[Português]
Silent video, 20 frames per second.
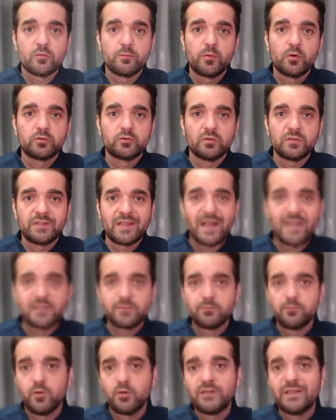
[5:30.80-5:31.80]
oportunidades
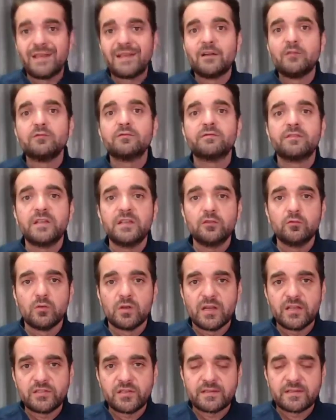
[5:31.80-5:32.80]
poderão vir
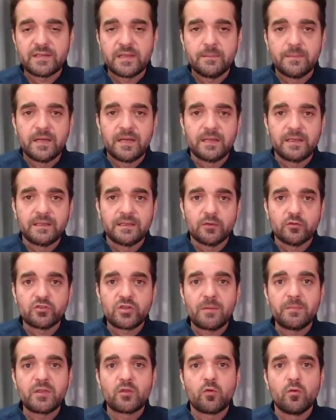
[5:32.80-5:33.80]
durante a semana. Então
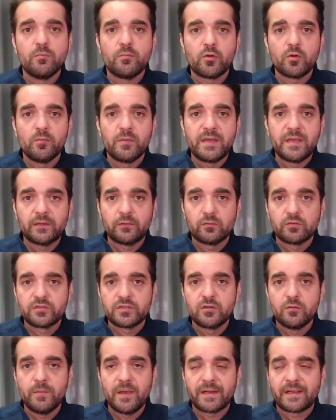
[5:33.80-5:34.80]
já me comprometo,
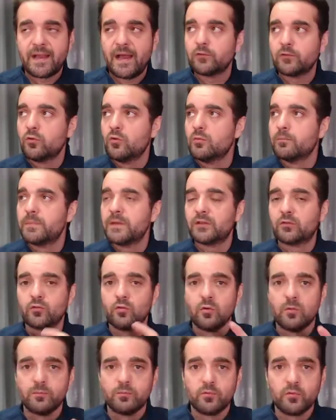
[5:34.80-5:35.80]
se o mercado romper
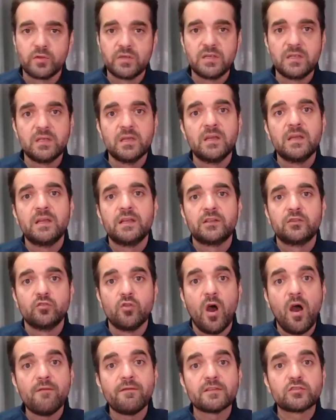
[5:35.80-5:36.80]
topo e
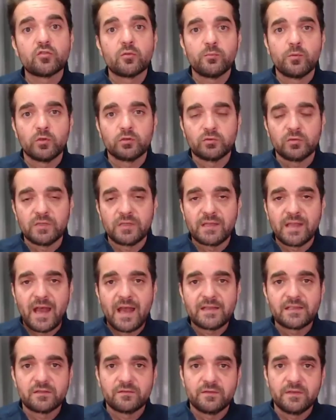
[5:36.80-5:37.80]
novas
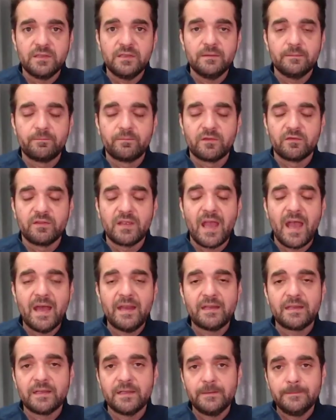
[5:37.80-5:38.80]
oportunidades vi,
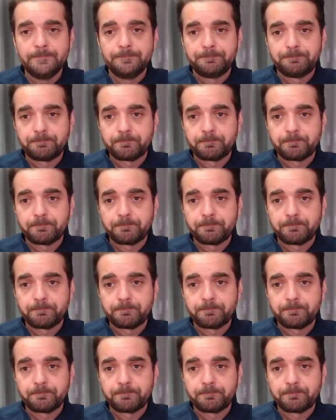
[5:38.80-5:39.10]
vierem, né,